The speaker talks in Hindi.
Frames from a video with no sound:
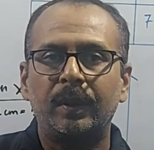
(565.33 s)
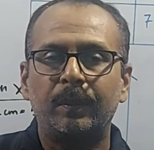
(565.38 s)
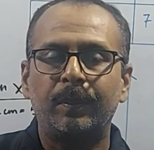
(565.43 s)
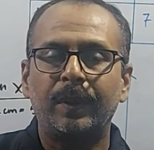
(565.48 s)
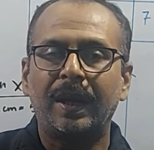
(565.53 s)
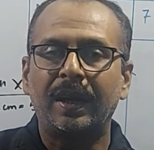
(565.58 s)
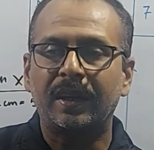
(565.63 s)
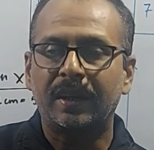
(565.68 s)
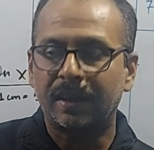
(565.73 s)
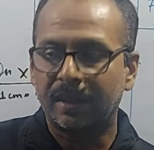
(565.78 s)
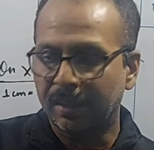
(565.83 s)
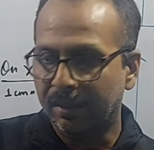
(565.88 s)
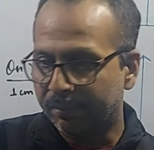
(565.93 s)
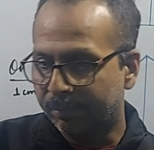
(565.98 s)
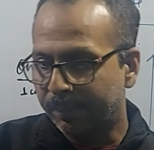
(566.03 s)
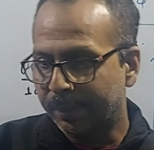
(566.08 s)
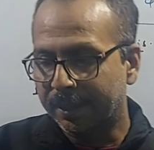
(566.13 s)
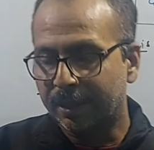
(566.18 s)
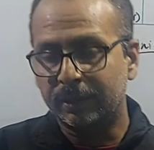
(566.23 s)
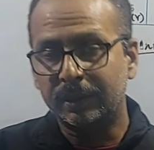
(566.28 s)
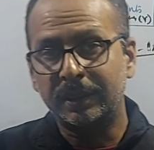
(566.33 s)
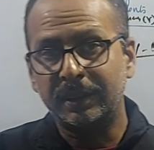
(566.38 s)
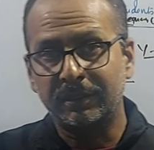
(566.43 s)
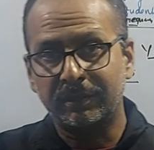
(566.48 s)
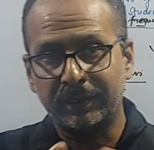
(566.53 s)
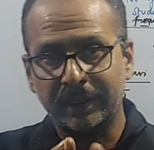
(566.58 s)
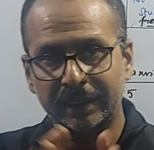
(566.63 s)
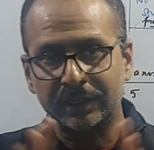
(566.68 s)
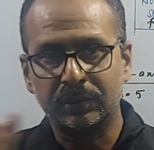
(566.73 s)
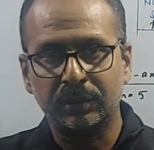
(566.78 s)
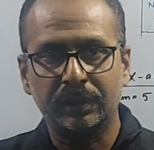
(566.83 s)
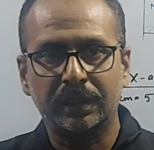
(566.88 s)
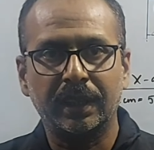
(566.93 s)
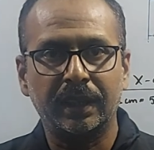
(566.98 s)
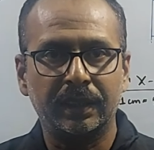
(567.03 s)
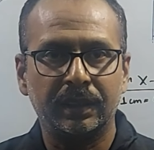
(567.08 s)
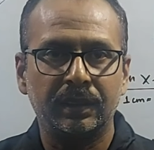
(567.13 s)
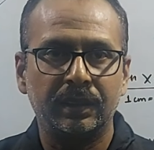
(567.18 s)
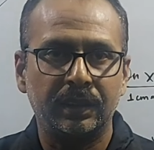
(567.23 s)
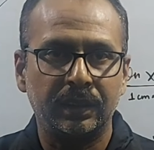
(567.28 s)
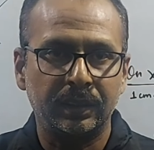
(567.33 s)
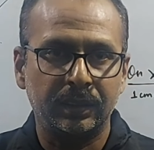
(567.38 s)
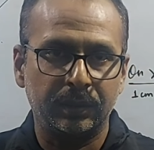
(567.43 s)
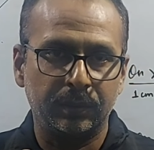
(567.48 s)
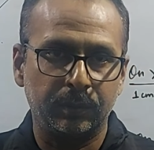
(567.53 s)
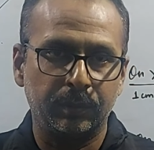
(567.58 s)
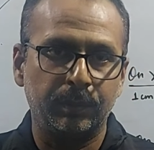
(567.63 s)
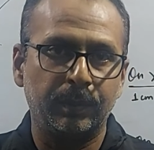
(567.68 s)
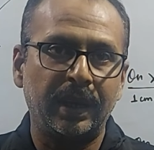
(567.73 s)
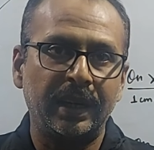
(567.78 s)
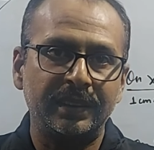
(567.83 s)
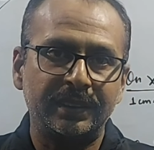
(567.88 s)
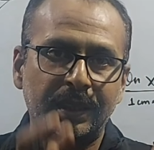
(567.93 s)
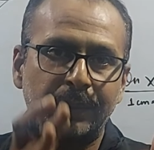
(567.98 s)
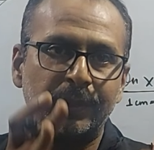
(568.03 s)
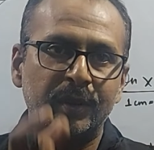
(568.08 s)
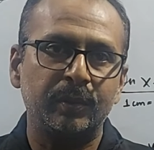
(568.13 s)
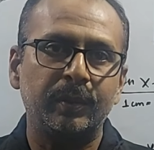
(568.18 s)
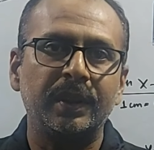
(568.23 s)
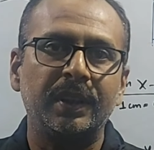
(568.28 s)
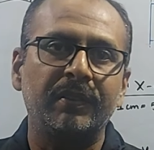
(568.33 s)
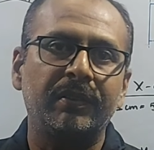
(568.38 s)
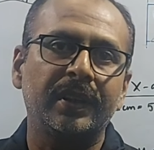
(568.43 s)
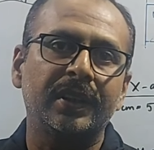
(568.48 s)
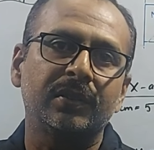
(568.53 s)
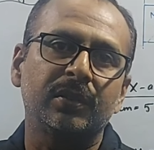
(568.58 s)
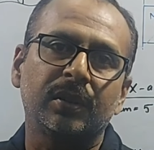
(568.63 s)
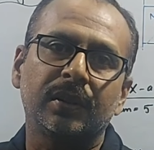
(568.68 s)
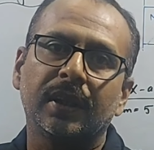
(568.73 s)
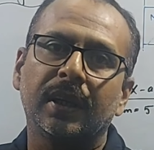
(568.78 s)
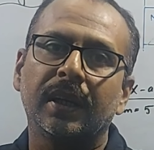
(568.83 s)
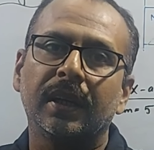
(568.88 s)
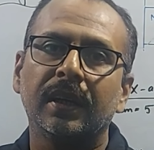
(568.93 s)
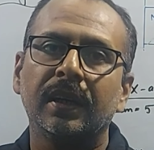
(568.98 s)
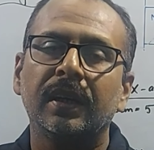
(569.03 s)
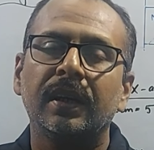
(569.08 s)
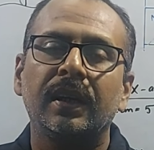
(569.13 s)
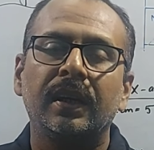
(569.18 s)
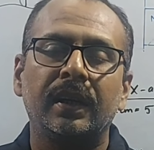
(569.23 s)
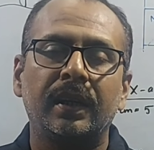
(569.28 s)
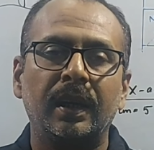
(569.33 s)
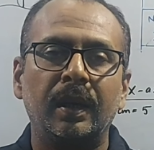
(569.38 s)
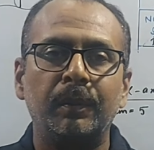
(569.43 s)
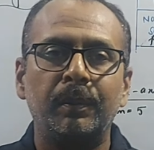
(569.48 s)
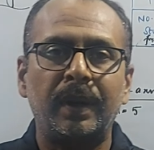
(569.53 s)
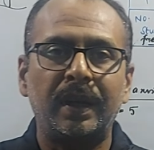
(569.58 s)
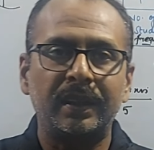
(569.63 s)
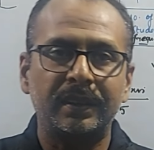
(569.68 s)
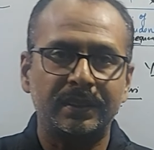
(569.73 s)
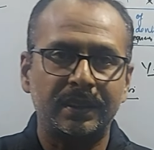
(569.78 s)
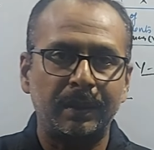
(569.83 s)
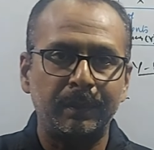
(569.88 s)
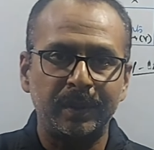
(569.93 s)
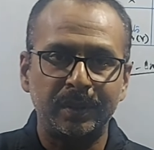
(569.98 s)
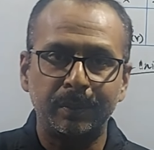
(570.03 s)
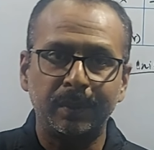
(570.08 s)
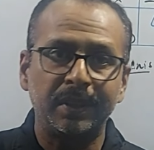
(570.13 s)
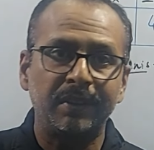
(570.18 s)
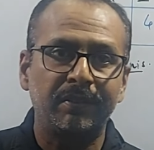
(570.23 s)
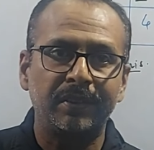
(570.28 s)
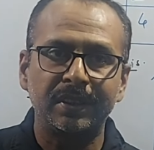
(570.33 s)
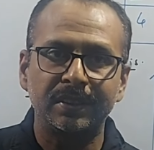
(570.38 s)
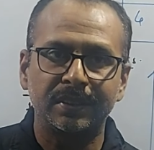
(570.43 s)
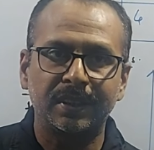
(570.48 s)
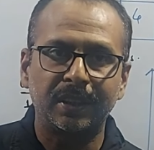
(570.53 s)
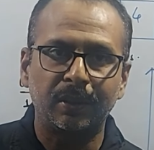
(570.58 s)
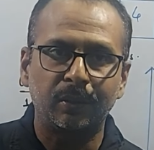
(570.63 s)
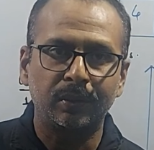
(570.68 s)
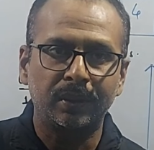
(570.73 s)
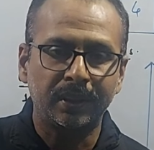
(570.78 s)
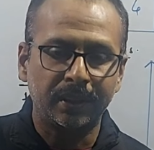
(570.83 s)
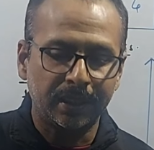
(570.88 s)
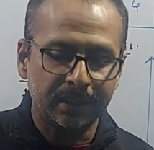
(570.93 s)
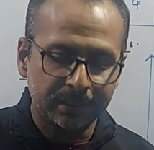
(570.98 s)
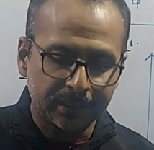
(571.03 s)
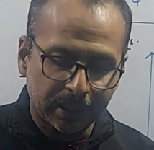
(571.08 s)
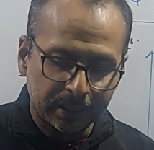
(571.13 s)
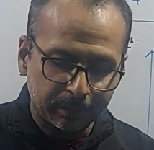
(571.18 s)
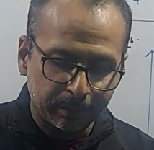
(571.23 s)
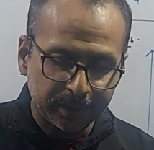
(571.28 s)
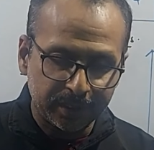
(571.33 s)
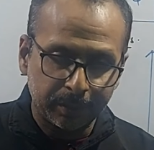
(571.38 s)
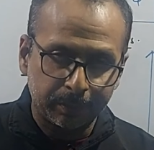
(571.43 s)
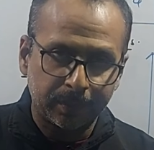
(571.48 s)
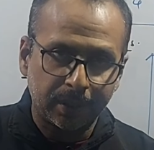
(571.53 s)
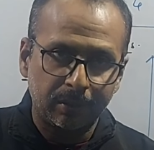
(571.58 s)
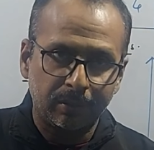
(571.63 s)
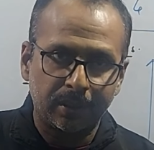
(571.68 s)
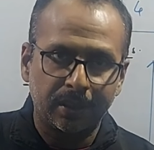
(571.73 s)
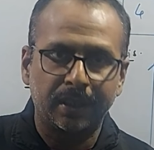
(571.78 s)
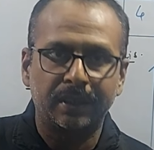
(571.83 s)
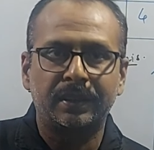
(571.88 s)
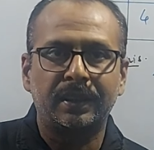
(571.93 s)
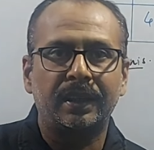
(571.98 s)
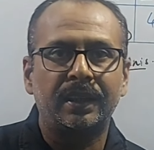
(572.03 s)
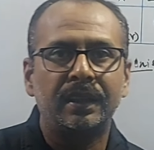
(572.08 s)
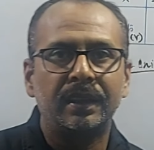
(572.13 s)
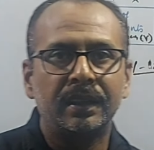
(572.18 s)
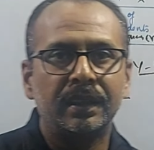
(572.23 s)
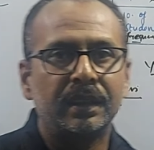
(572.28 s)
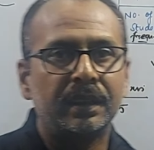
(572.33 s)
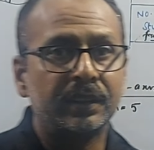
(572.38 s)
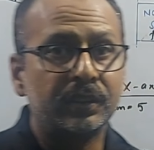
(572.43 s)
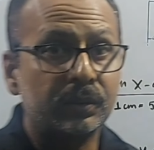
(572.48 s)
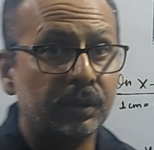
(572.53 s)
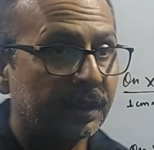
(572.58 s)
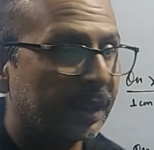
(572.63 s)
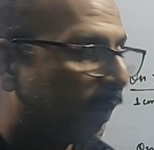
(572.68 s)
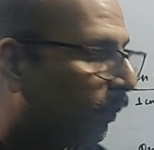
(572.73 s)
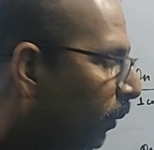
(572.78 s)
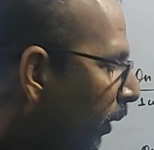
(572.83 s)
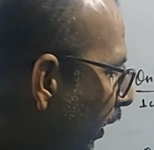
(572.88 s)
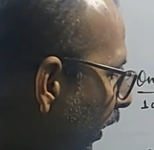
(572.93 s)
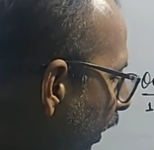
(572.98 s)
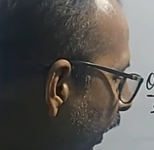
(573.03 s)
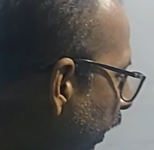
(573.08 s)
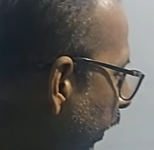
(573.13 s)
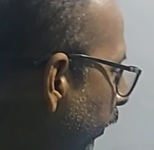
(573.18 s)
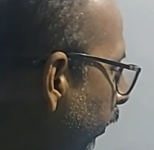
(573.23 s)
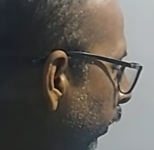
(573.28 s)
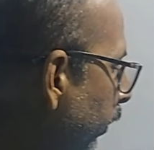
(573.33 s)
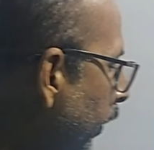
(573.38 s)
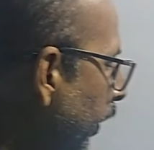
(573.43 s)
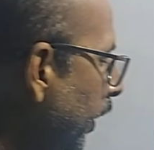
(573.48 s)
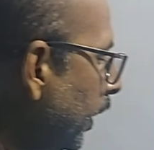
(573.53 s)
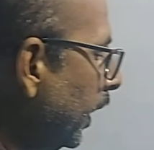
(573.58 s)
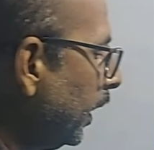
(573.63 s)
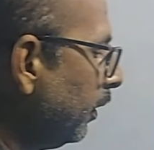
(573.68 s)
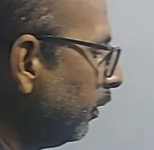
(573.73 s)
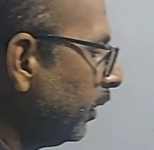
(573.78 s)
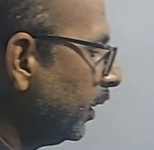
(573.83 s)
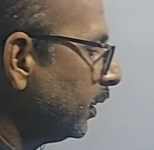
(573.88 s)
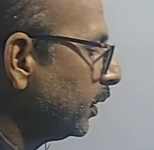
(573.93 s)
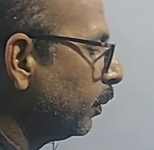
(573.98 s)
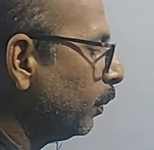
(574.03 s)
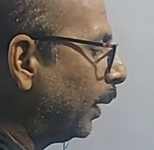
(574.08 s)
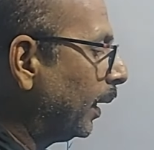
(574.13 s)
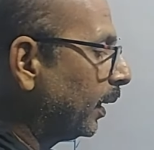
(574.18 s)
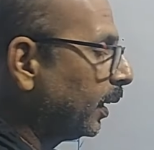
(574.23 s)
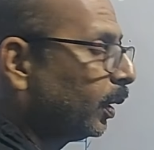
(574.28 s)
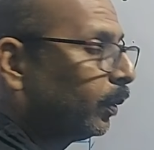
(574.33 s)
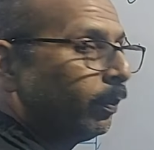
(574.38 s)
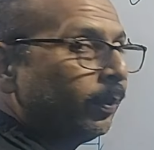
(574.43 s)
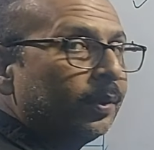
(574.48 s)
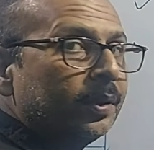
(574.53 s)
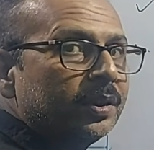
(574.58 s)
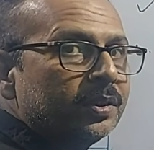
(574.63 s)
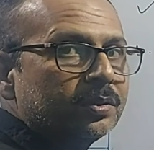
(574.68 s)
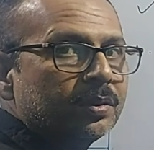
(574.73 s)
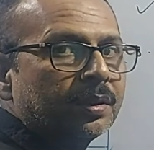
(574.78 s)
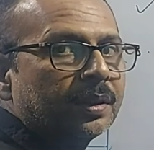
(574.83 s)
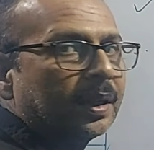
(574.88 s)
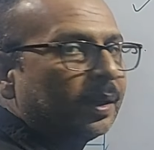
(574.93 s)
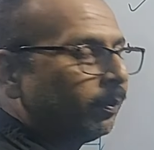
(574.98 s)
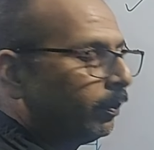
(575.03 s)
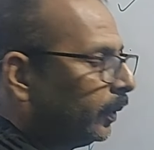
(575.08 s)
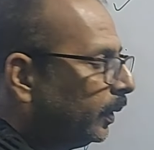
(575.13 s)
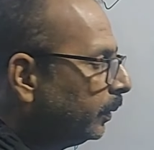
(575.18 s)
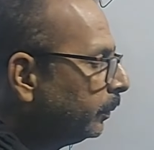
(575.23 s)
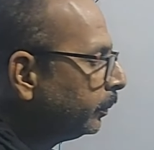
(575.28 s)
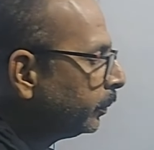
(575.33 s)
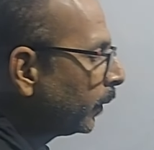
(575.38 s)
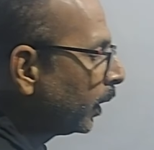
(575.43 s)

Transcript: बट बार ग्राफ में क्या होता है डिफरेंस होता है बार्स के बीच में डिफरेंस होता है यहाँ बार्स के बीच में डिफरेंस नहीं होता है यहाँ साथ में चिपका हुआ रहता है हिस्टोग्राम में ठीक है ये डिफरेंस है बार ग्राफ में और हिस्टोग्राम में